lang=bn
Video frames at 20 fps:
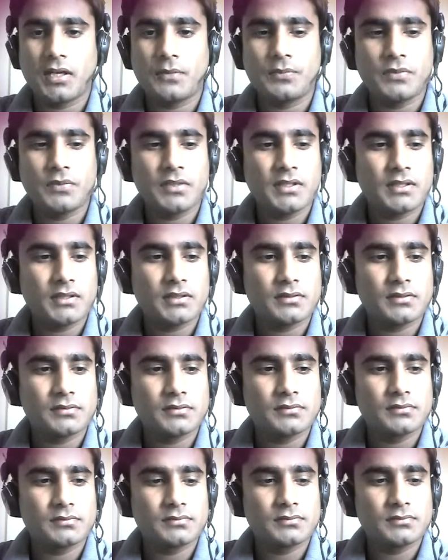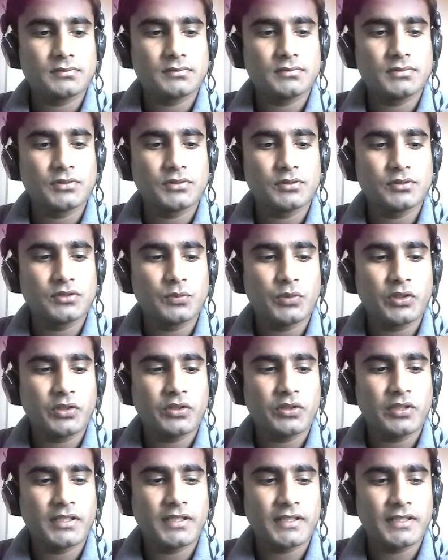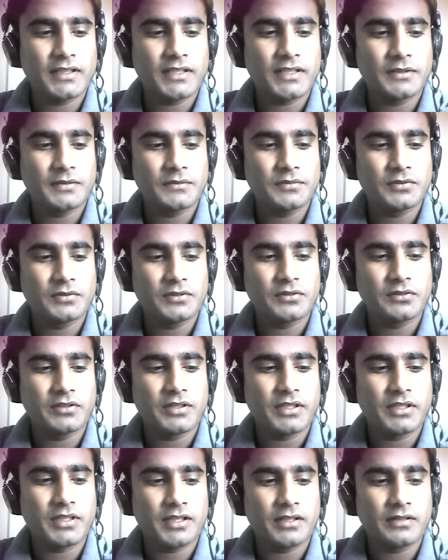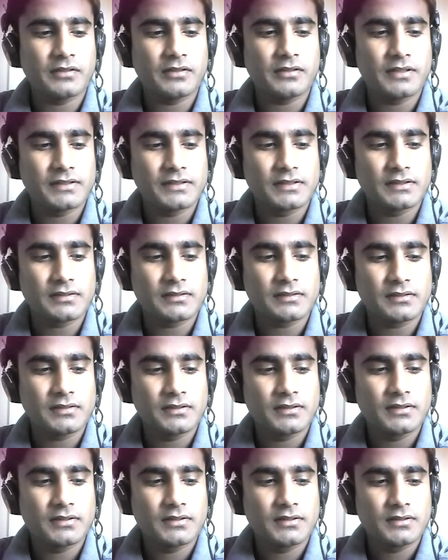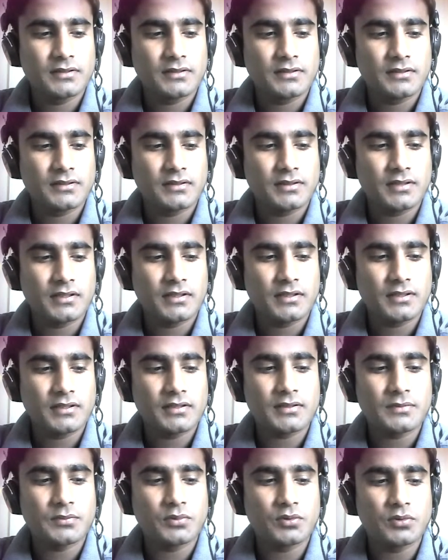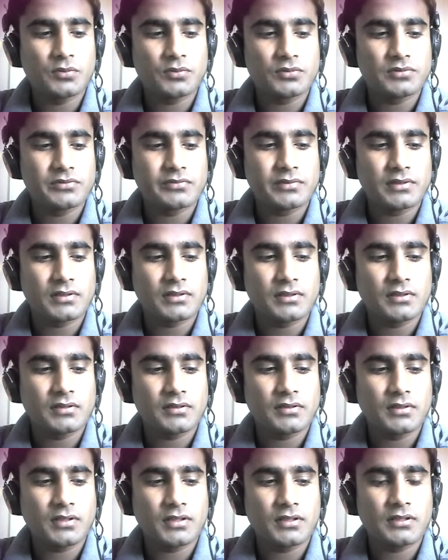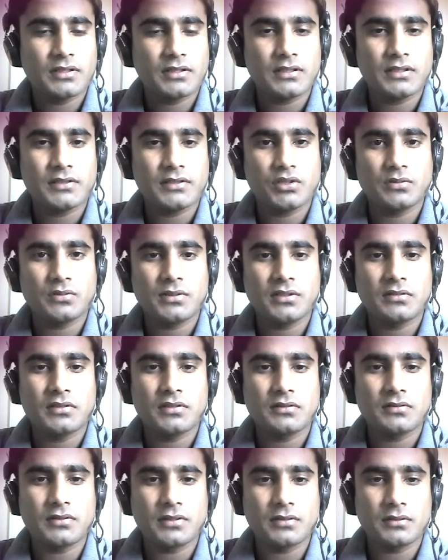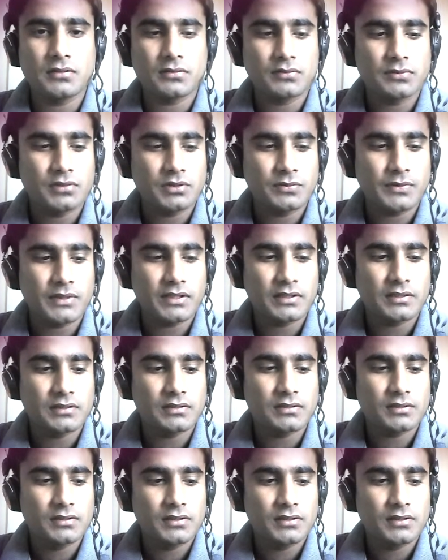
আপনারা কেউ যদি মনে করে থাকেন আমি ফোন করি না কারো কাছে তাহলে ভুল বুঝবেন আসলে এখন সময় করে ওঠা উঠতে পারি না